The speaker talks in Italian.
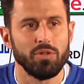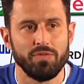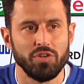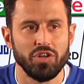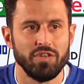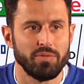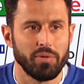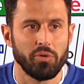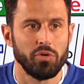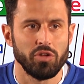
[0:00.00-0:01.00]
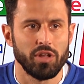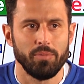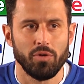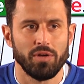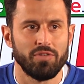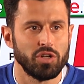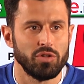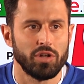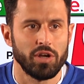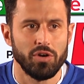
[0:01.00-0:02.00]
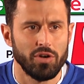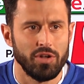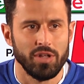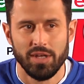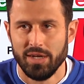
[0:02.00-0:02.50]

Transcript: difficilissimo come quello di Cremona facendo tre gol